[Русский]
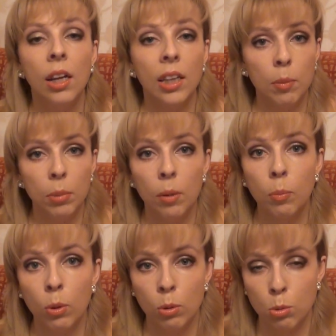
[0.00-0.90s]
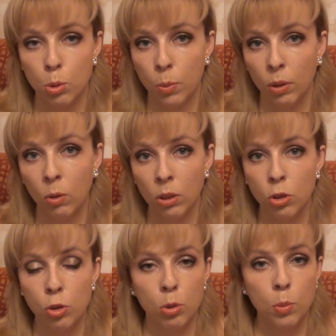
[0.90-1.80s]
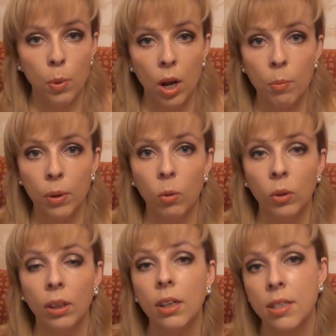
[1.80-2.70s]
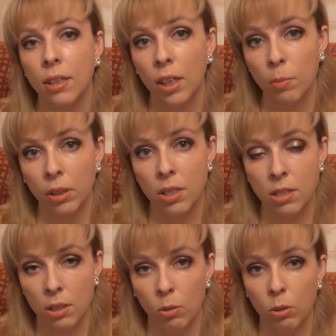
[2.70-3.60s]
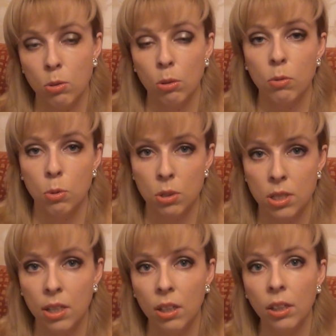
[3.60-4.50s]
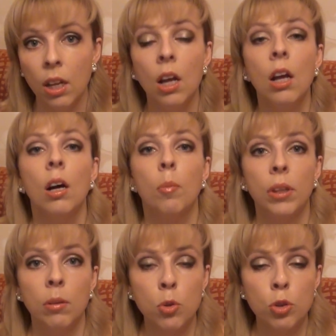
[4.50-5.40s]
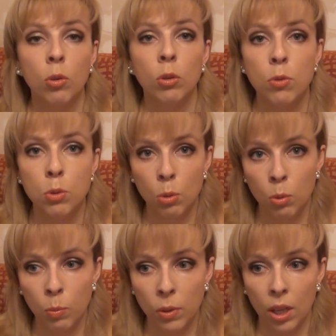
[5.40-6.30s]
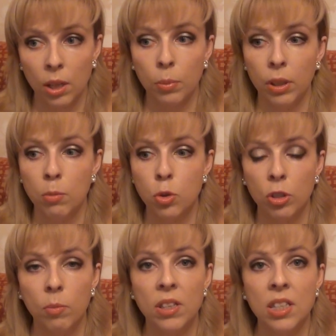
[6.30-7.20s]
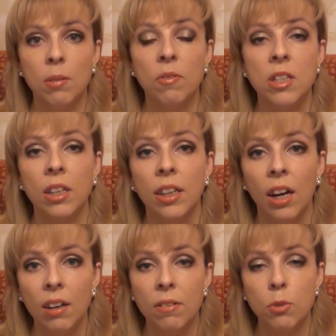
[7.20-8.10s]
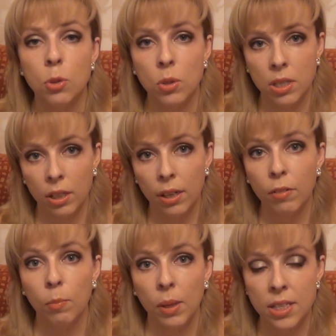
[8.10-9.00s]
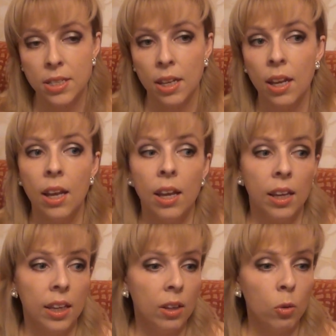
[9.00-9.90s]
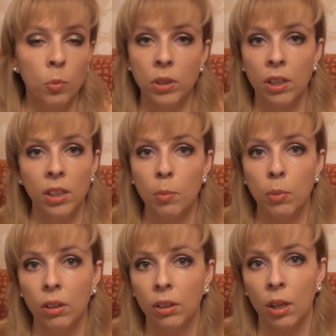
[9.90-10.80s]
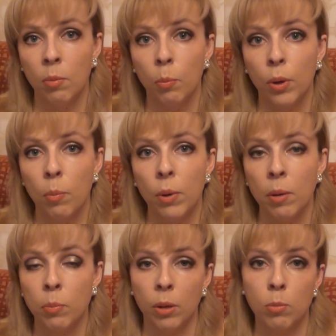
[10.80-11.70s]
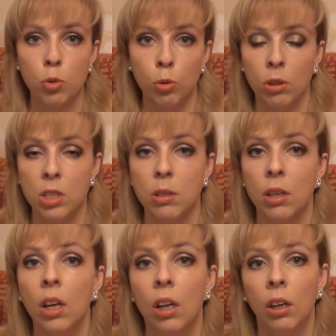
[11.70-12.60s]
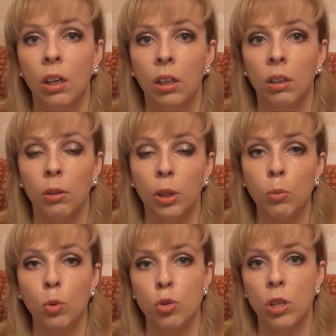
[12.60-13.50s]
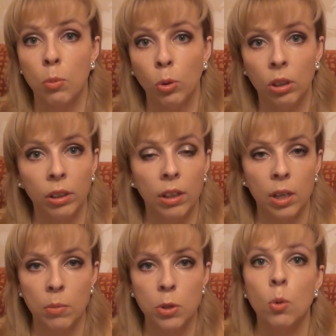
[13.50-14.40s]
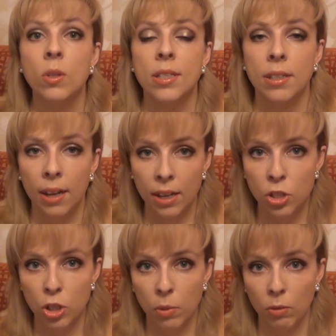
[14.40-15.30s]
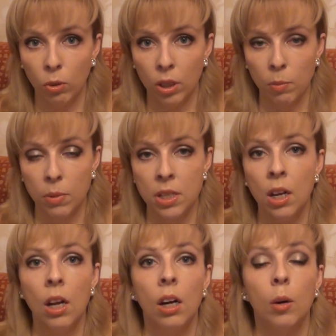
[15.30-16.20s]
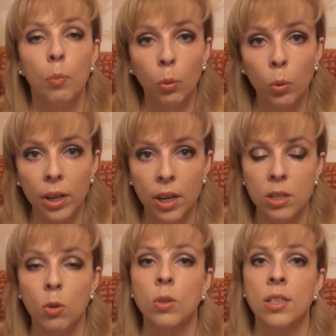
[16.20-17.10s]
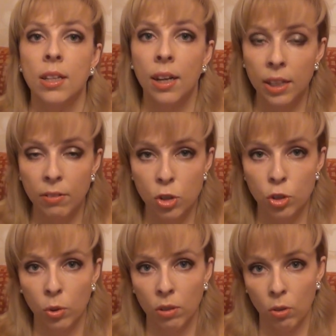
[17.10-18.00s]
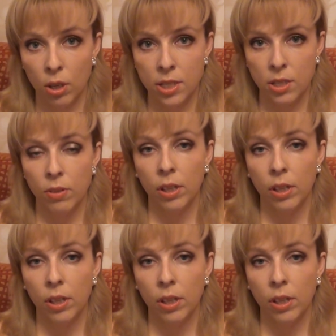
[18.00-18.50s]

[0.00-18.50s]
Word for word: я была полностью спокойна, что с папой он как за каменной стеной. То есть он все сделает, ответ, потому что он все умеет, потому что мы с ним всегда все делали вместе. И у меня не было там проблем потому что если э, ему нужно ребенка накормить, он знает, чем его кормить, а погулять, он знает, во что его одеть в